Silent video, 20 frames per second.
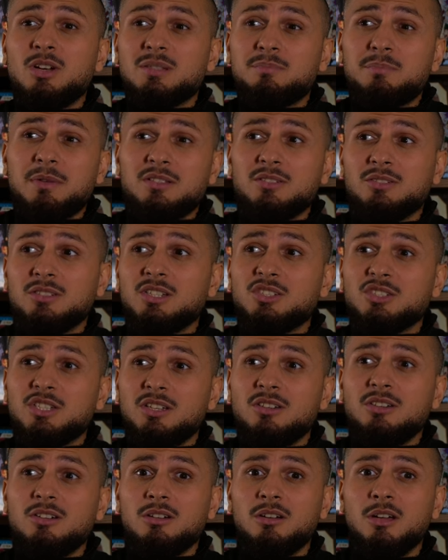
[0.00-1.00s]
à ce personnage
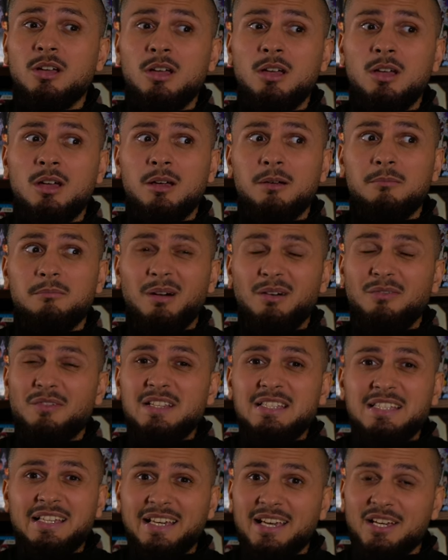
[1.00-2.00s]
d'ailleurs, bah, en
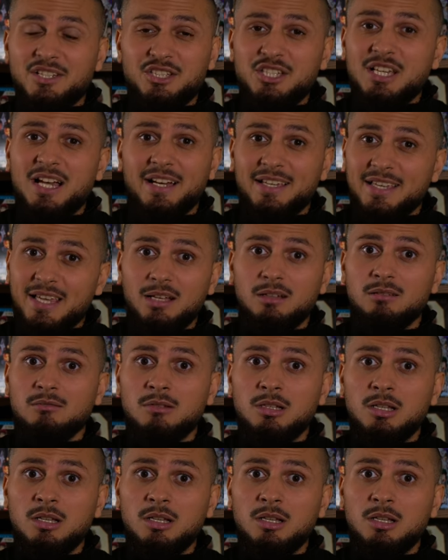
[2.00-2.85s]
fait, il réagit à rien.